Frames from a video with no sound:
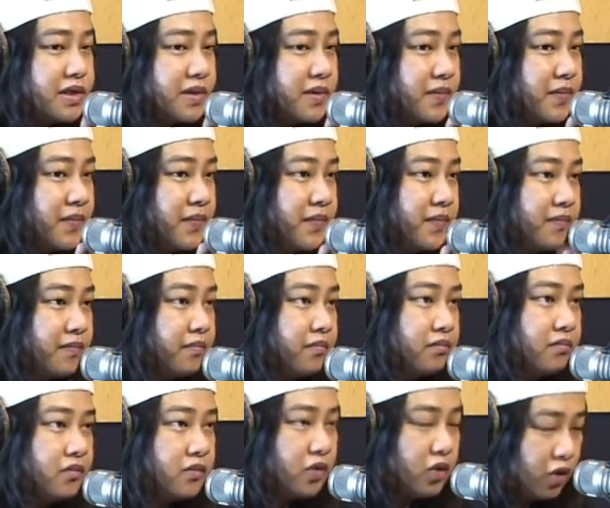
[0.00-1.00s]
唱吗？
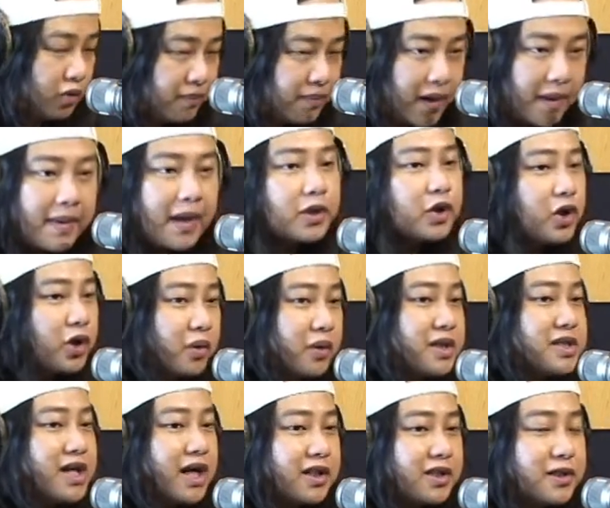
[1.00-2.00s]
那我爸妈都很会
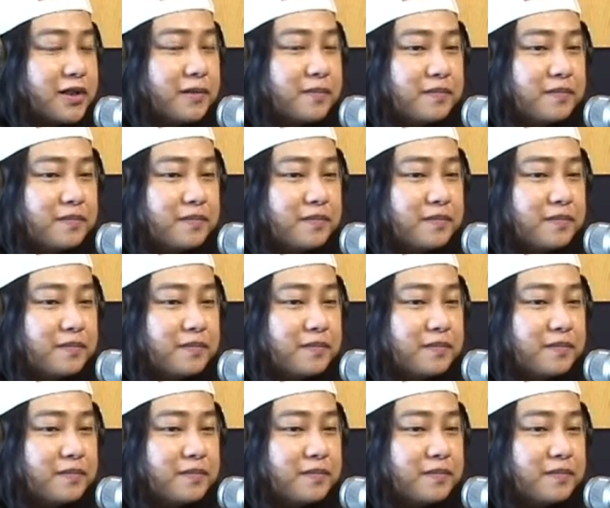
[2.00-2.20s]
唱歌。